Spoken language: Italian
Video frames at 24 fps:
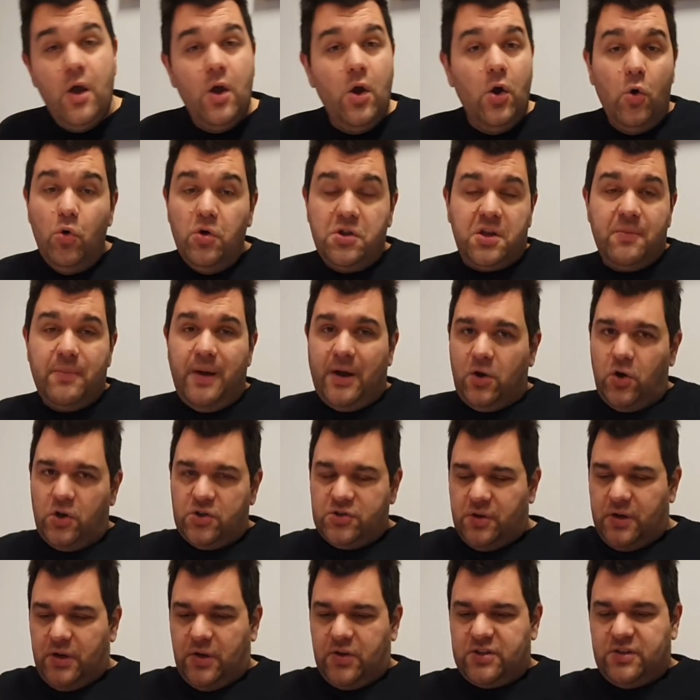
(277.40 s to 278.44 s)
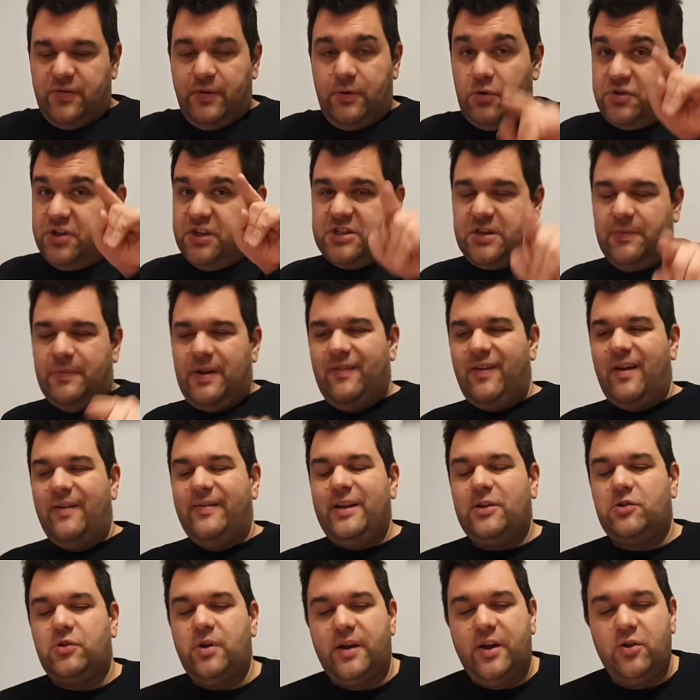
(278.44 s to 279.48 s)
Ultima cosa, una cosa velocissima, l'avevamo
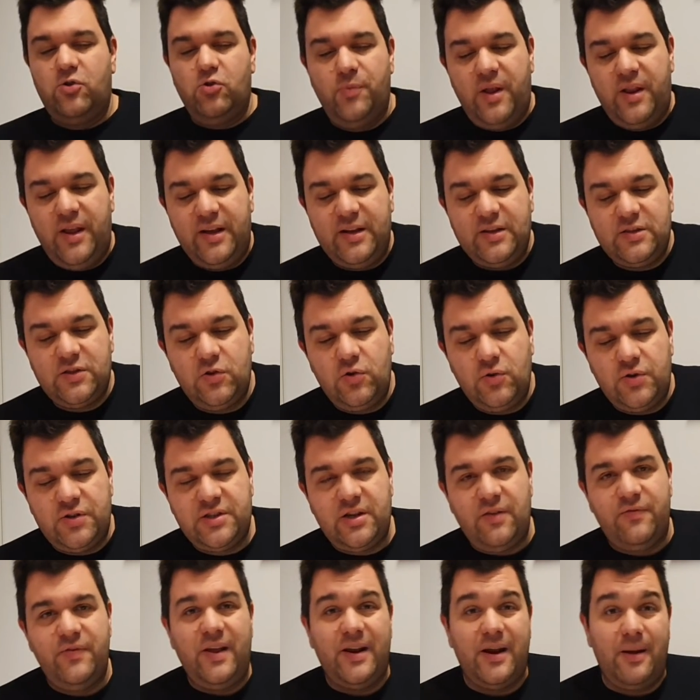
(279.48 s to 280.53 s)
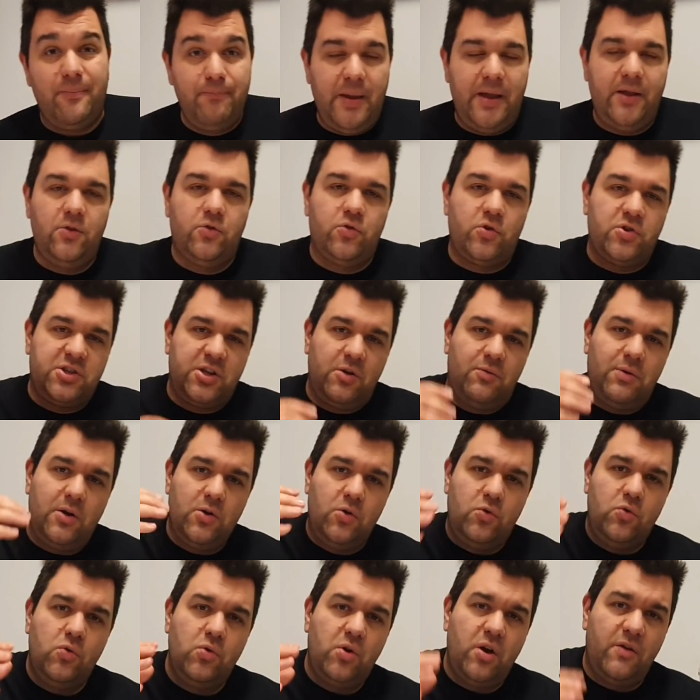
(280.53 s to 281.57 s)
detto anche domenica scorsa, vi rammento se
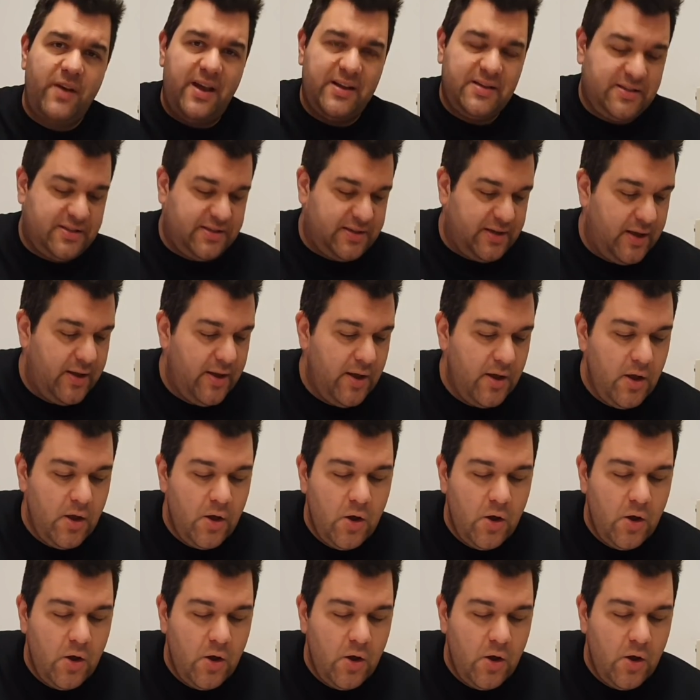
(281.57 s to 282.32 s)
qualcuno avesse